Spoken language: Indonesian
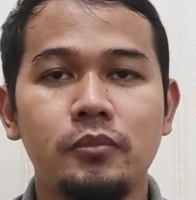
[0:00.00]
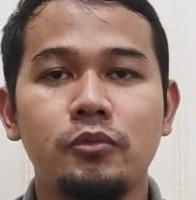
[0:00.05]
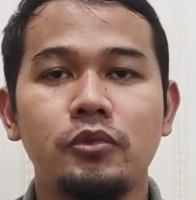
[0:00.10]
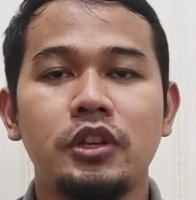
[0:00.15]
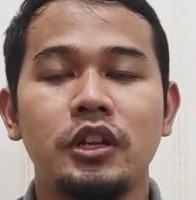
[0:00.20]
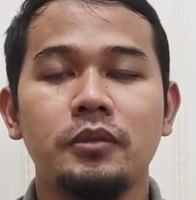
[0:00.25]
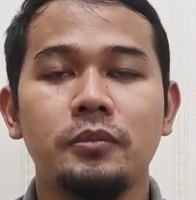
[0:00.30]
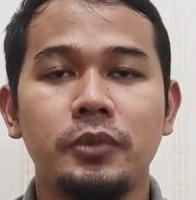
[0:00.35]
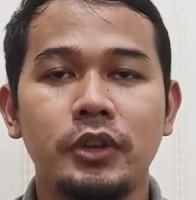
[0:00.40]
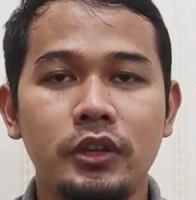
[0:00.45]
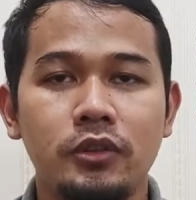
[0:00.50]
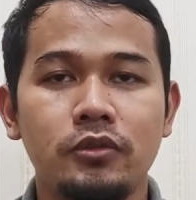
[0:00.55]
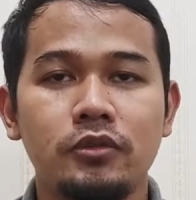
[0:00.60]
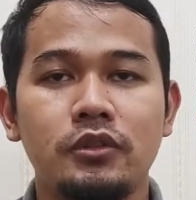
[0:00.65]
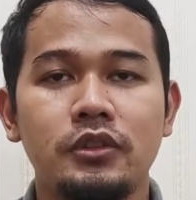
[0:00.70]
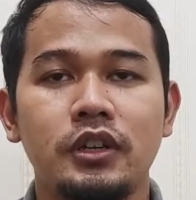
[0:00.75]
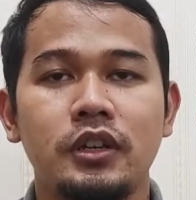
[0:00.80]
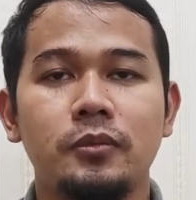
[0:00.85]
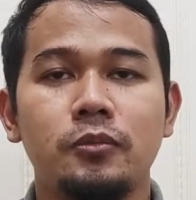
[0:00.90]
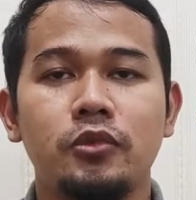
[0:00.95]
bulan
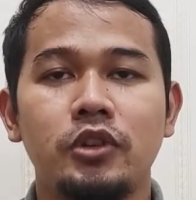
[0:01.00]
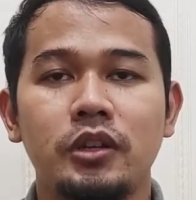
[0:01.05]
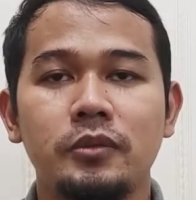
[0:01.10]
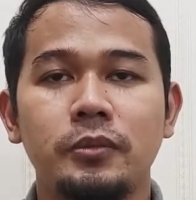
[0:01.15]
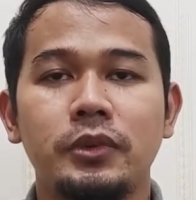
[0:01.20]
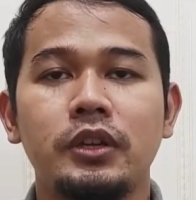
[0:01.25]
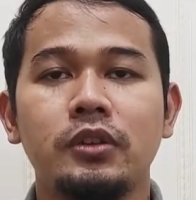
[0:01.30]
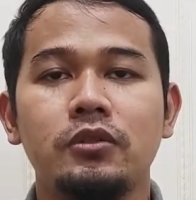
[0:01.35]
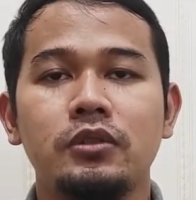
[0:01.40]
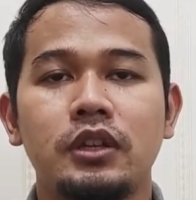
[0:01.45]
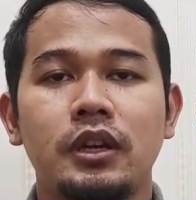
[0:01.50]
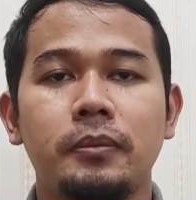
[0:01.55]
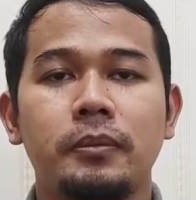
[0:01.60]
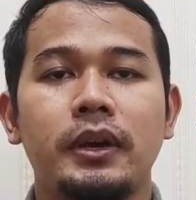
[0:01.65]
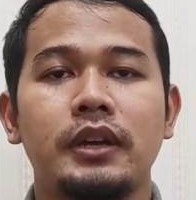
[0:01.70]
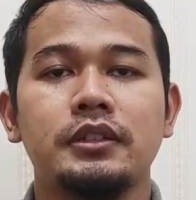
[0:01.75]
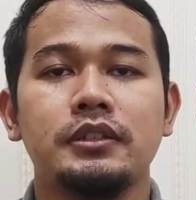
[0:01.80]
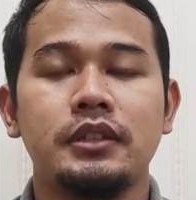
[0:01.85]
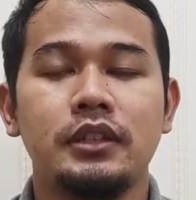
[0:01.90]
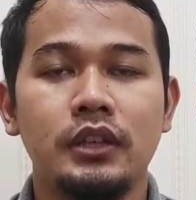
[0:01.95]
berikutnya, bulan berikutnya
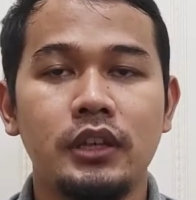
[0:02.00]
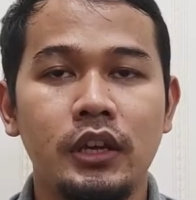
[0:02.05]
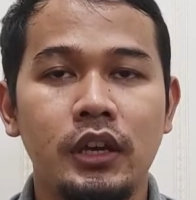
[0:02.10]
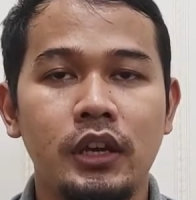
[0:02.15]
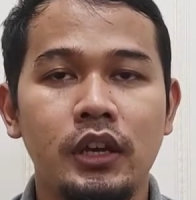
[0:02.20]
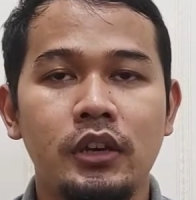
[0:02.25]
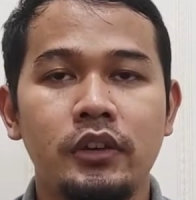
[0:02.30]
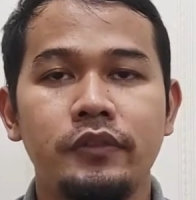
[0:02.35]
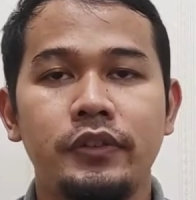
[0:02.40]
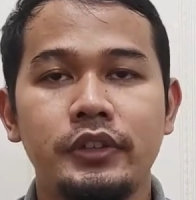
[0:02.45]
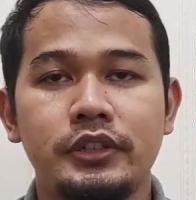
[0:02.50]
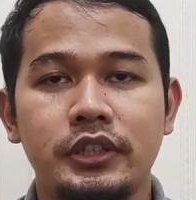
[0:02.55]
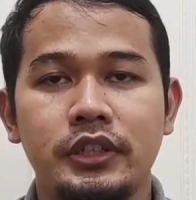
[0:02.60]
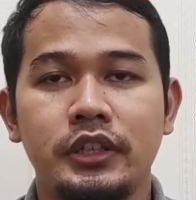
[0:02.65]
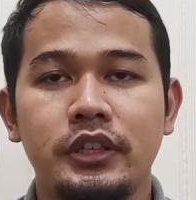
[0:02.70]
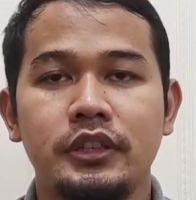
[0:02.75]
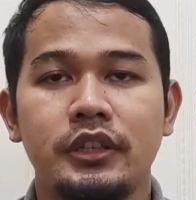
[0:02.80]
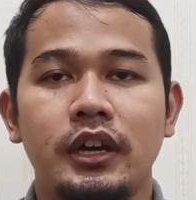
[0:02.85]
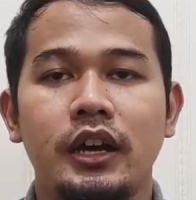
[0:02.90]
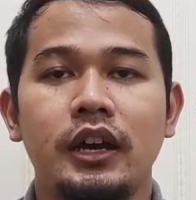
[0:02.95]
pasti
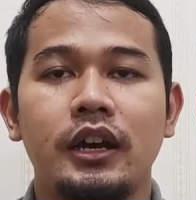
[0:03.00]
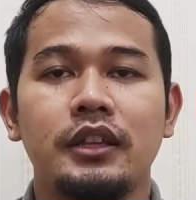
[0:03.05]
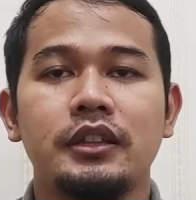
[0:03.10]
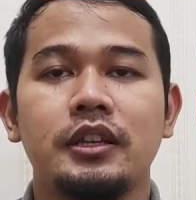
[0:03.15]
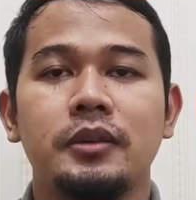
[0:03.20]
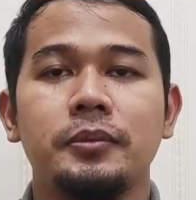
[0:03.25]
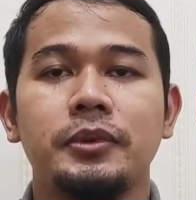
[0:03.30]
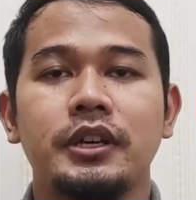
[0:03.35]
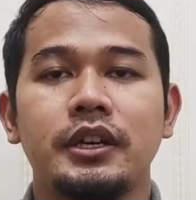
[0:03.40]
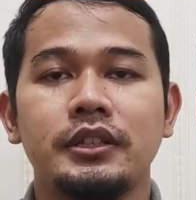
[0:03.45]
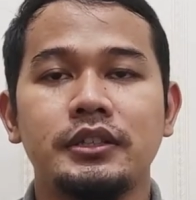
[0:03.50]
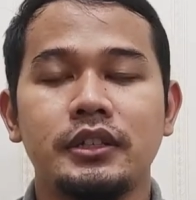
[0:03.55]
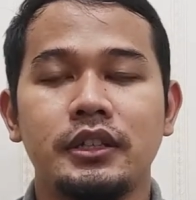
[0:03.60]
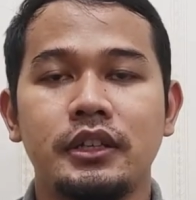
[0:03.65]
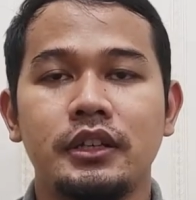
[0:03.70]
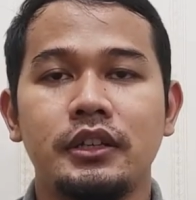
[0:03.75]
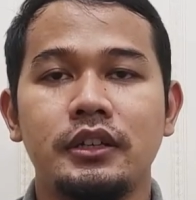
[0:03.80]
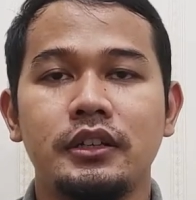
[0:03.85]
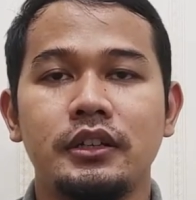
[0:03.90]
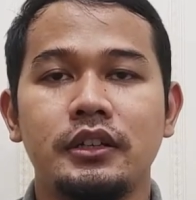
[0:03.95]
fisik kita akan terbiasa.